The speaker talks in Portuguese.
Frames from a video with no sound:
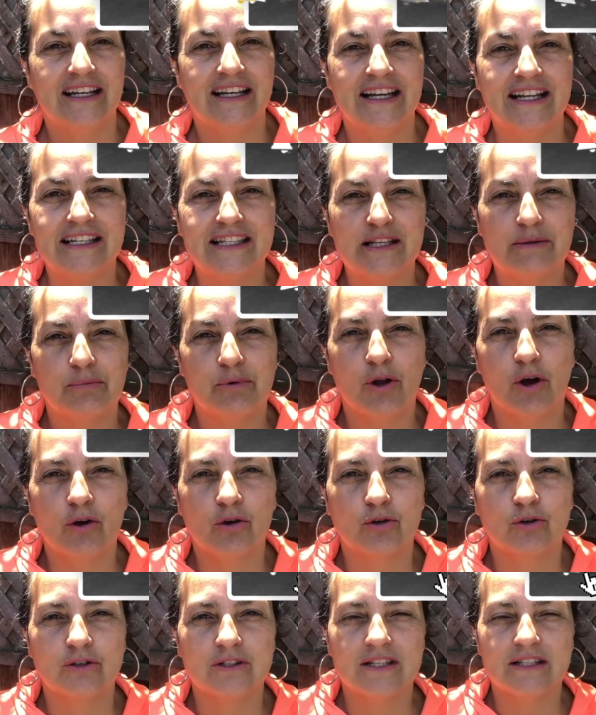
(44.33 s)
nesse
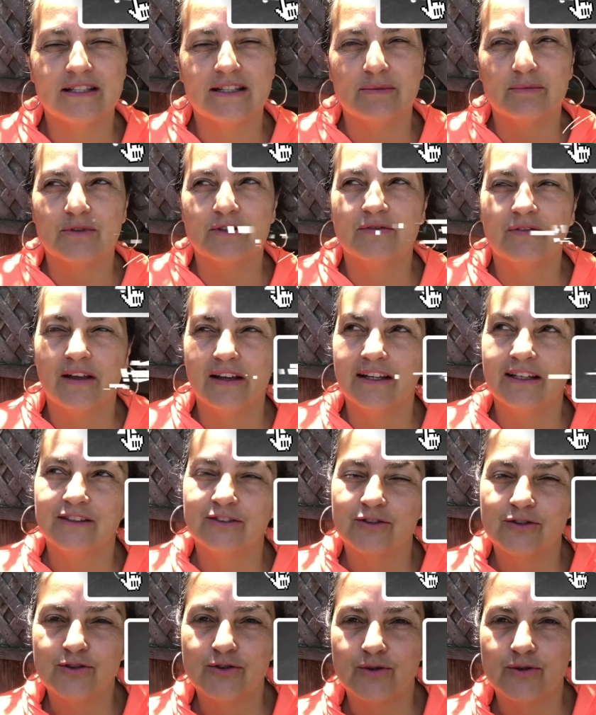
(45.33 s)
bloco, nós estamos falando